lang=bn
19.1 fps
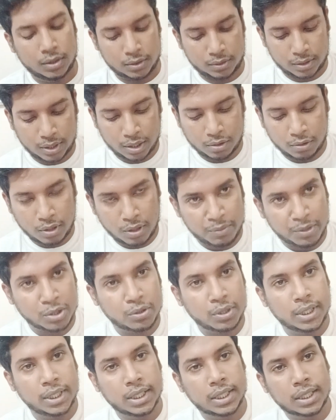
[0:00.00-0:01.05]
দেখো আমরা
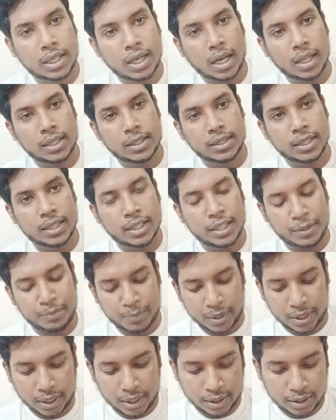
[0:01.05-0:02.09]
যদি কালচার অ্যান্ড
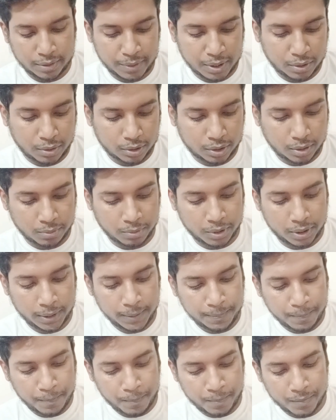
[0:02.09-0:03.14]
ইম্পেরিয়ালিজমের কথা বলি
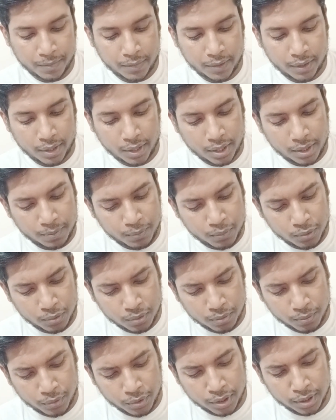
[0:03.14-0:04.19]
এই পুরো
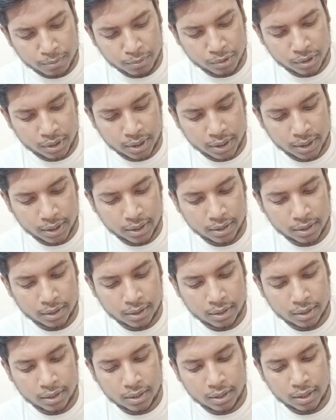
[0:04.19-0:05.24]
বইয়ের মধ্যে
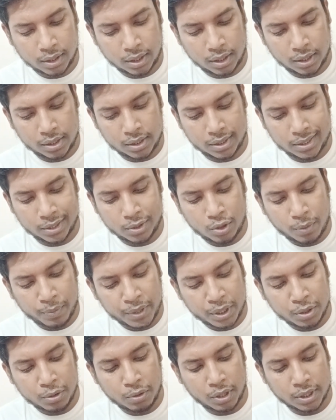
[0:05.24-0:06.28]
যে
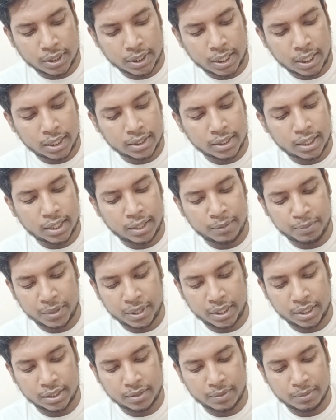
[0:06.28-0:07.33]
টপিকগুলো আছে কালচার অ্যান্ড
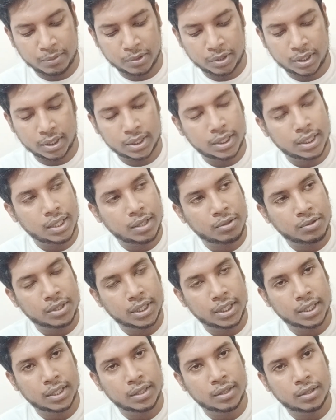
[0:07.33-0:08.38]
ইম্পেরিয়ালিজমের মধ্যে সেটা হচ্ছে
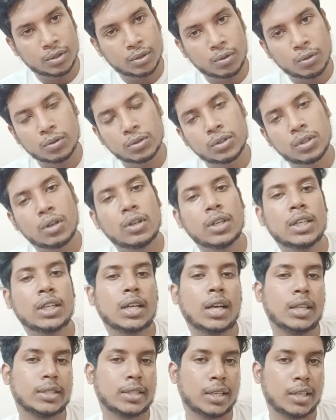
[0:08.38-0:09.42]
কোন ধরনের
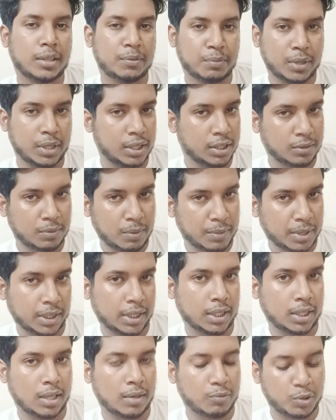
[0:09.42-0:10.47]
কালচার অ্যান্ড ইম্পেরিয়ালিজম আমরা
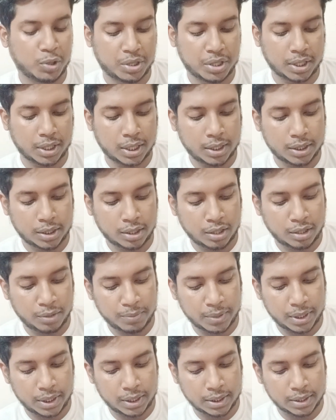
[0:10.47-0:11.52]
দেখলাম ওয়েস্টার্ন কালচার অ্যান্ড
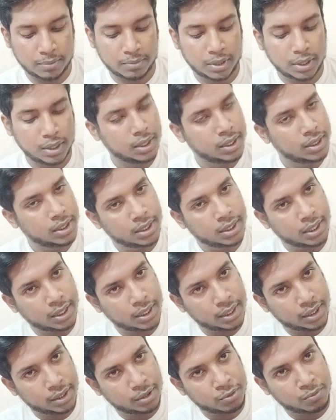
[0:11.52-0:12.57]
ইম্পেরিয়ালিজম সেটা
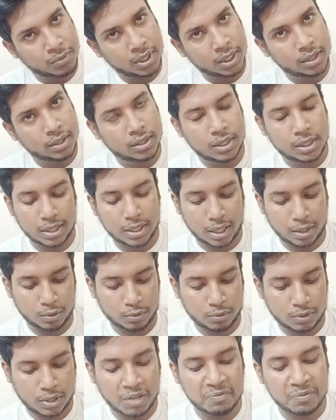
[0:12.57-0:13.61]
নিয়ে তোমরা জানো
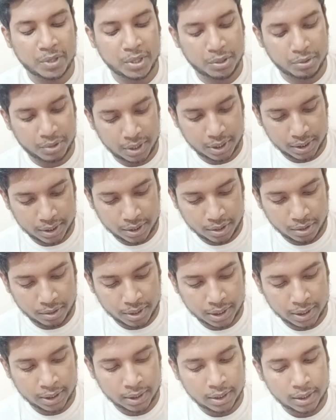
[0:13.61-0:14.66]
আমি ভিডিও দিয়েছি
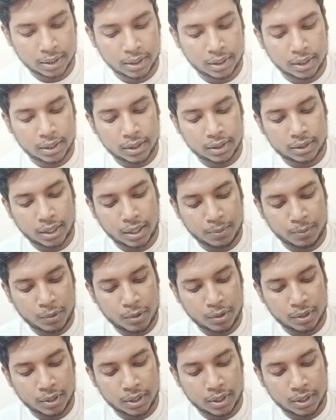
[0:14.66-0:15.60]
অলরেডি তারপর